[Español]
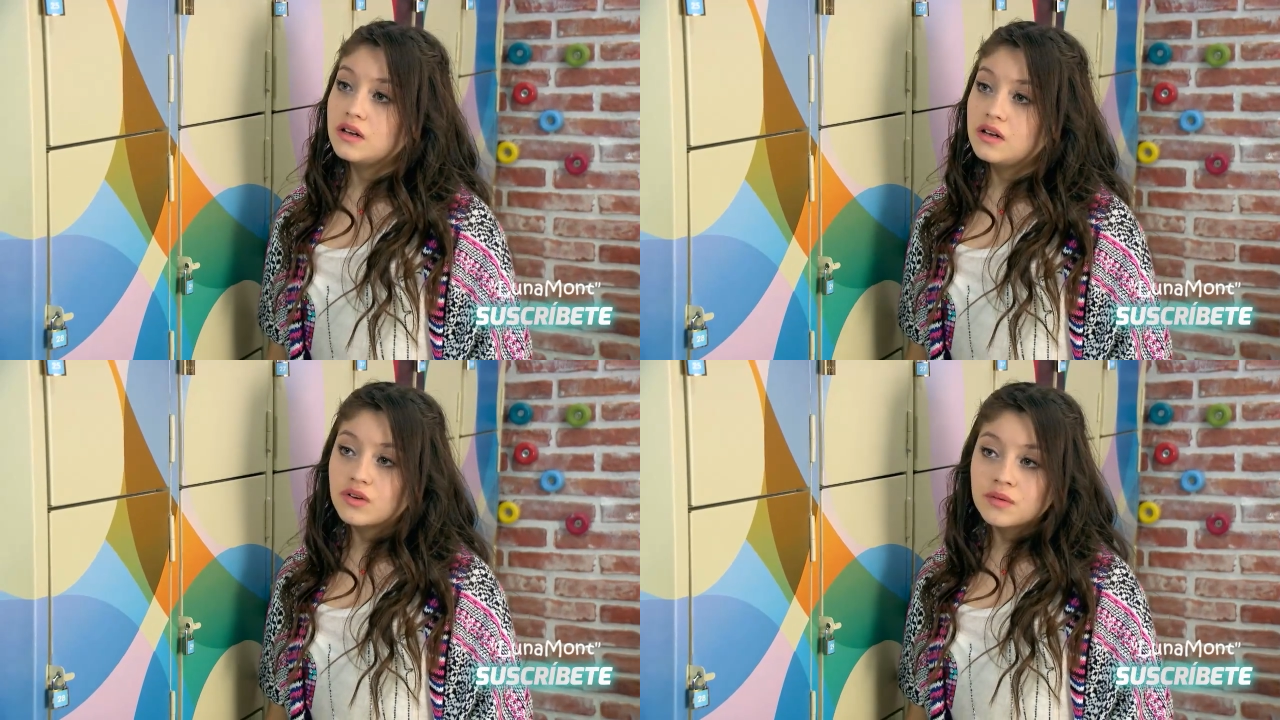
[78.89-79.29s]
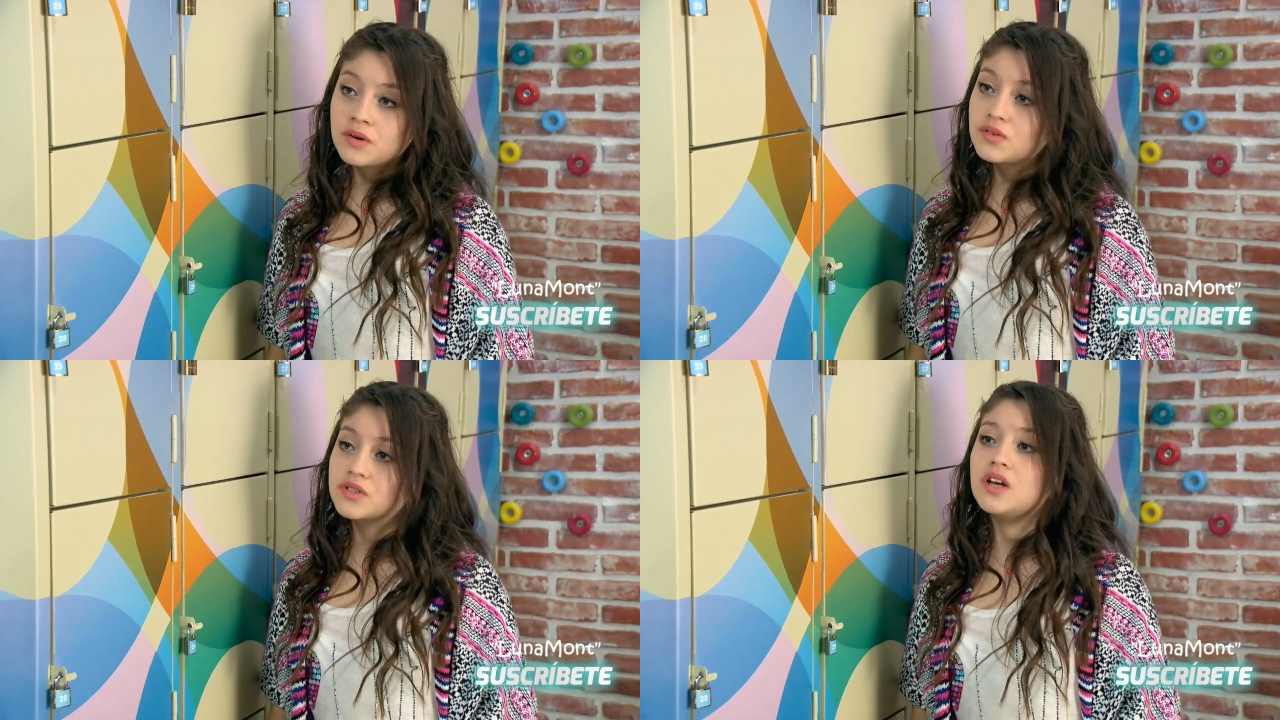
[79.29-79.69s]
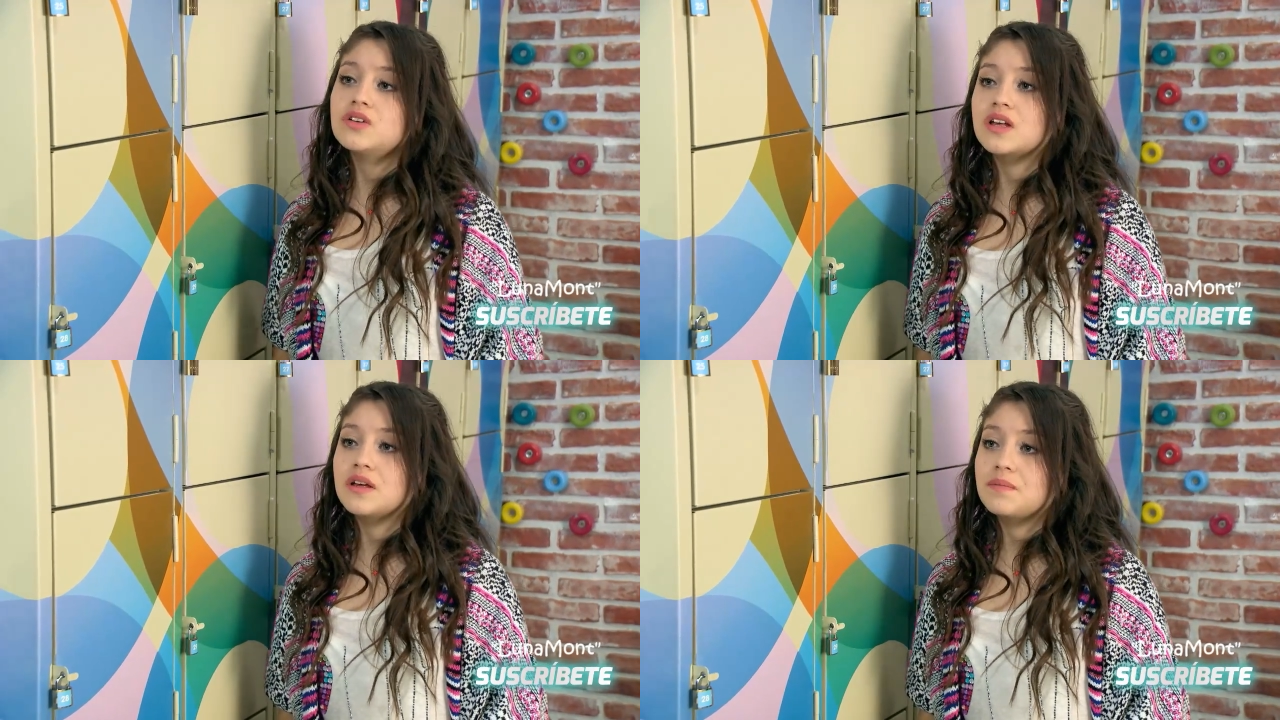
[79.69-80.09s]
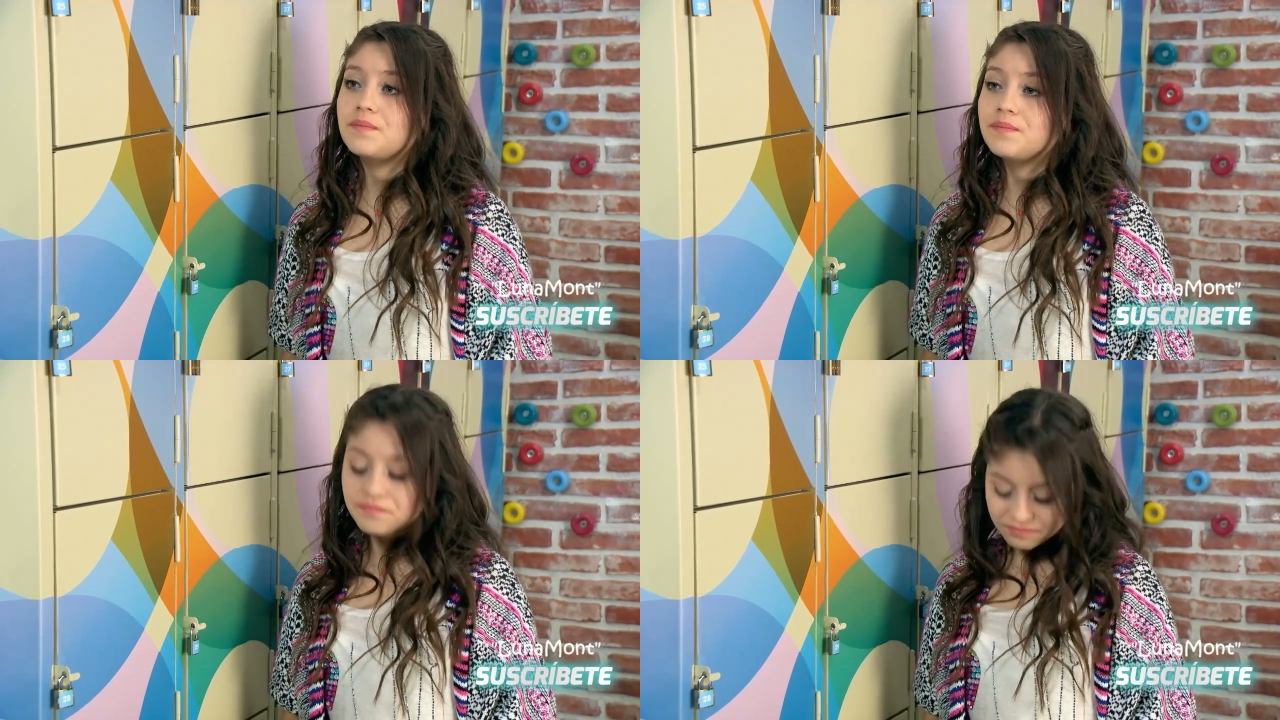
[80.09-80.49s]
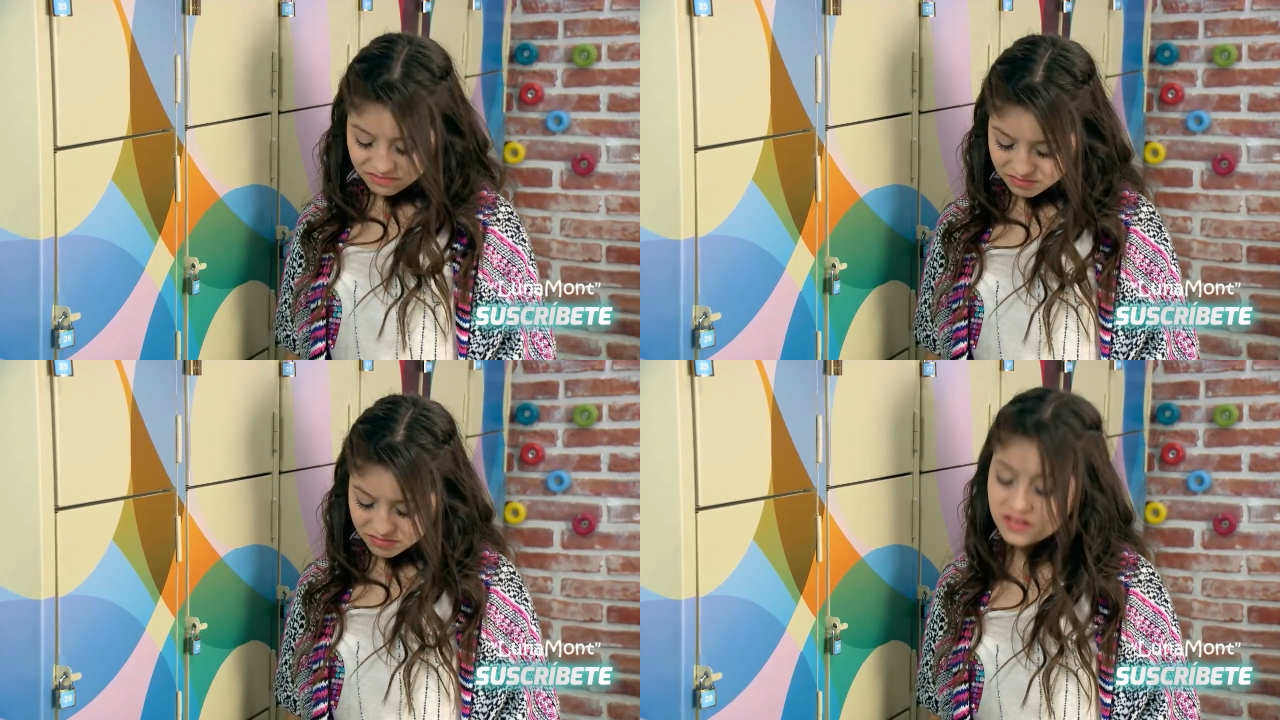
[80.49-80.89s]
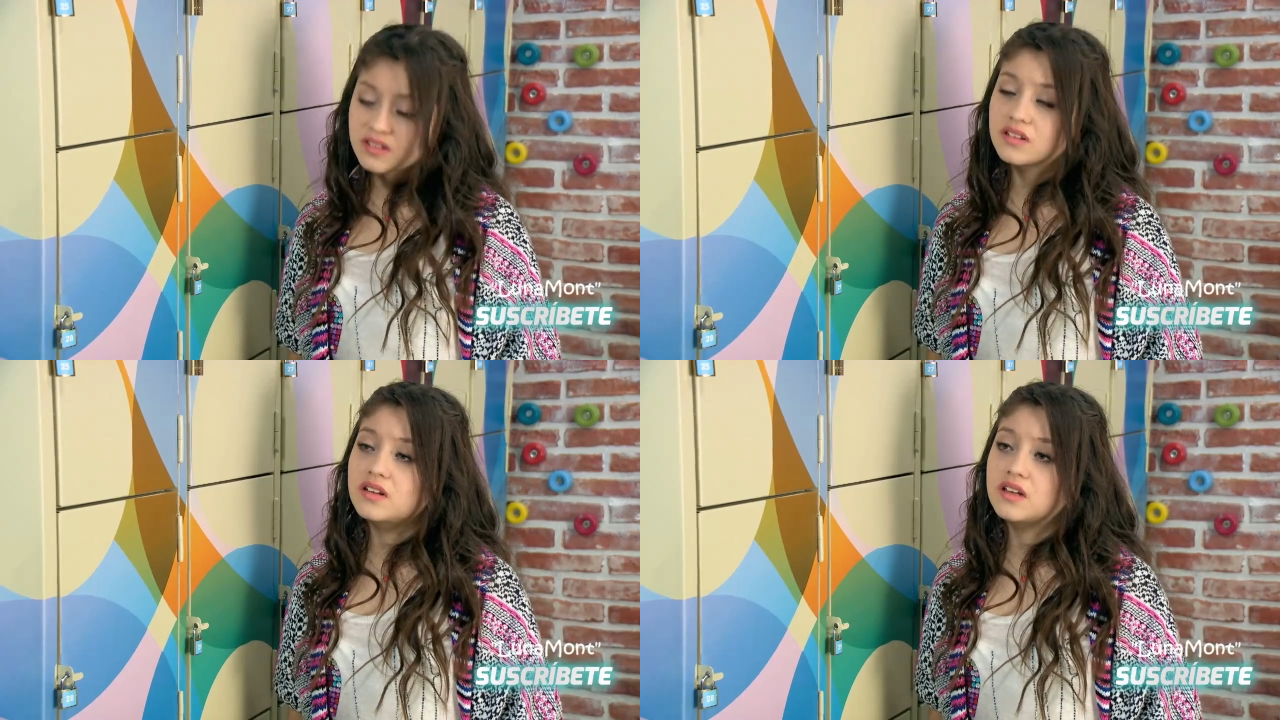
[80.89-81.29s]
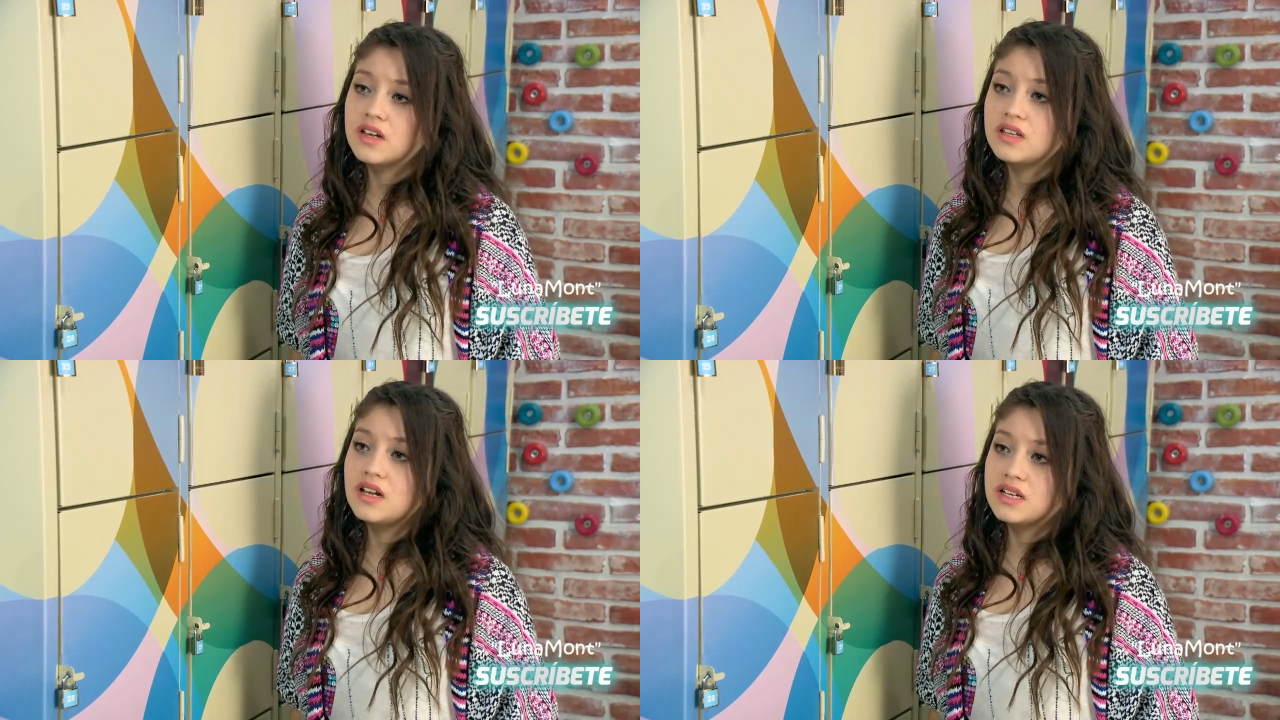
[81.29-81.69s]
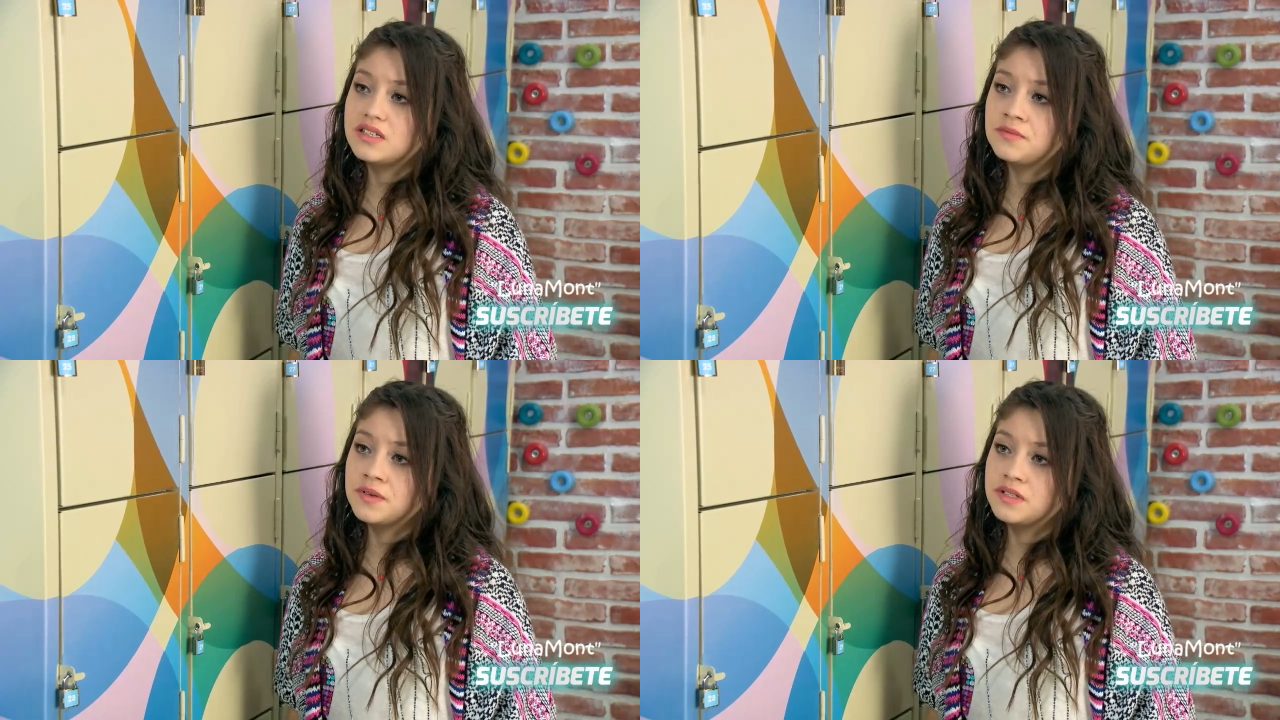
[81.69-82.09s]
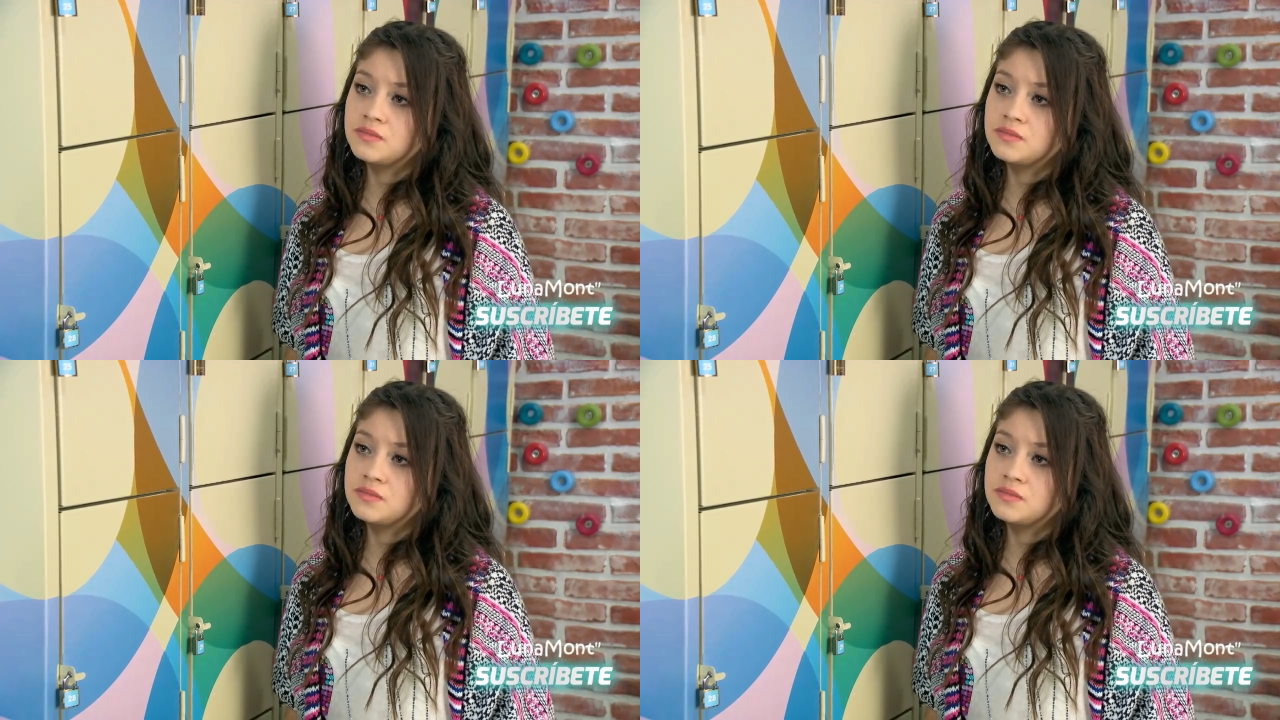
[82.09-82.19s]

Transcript: Lo que menos quiero es que... que te lastimen,